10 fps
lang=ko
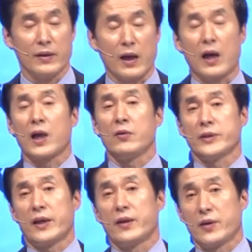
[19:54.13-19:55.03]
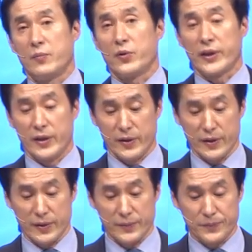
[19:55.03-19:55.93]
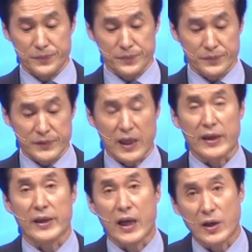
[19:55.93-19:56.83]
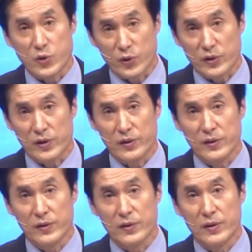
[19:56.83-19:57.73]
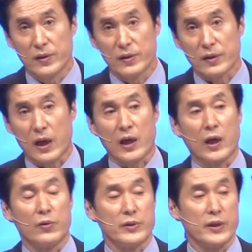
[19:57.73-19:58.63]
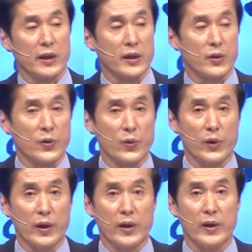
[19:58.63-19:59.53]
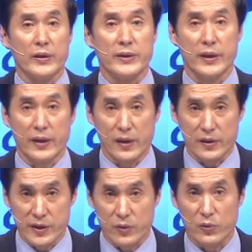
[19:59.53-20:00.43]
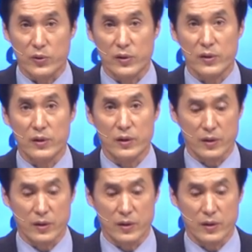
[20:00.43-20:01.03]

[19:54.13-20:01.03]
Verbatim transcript: 가까운 사람과 묶이는 거예요. 자기 가족들, 가까운 자기 교회 세 식구들,